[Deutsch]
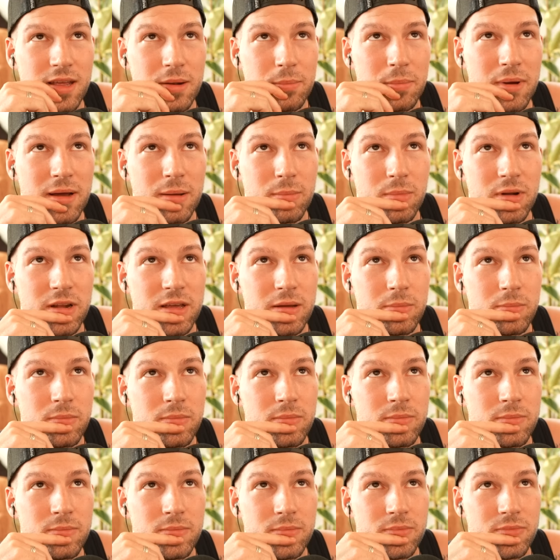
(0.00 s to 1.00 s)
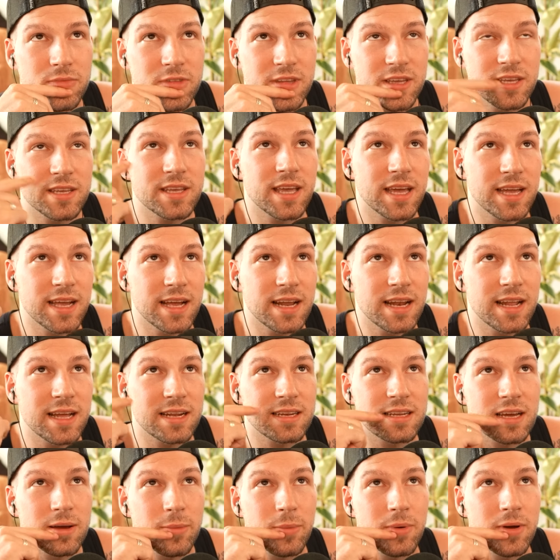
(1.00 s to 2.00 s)
in meinem Leben, die ich
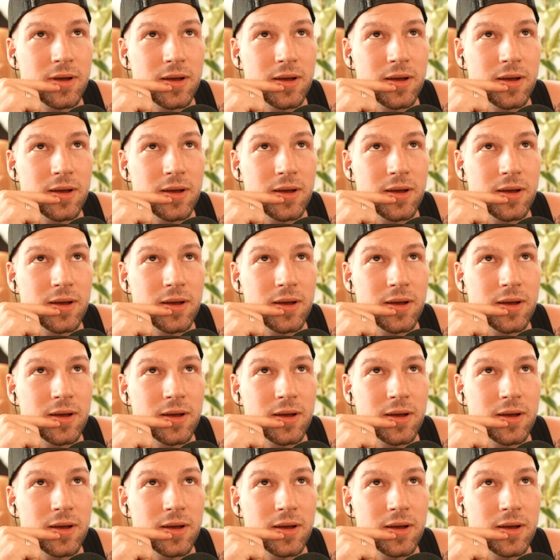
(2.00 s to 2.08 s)
kennengelernt habe.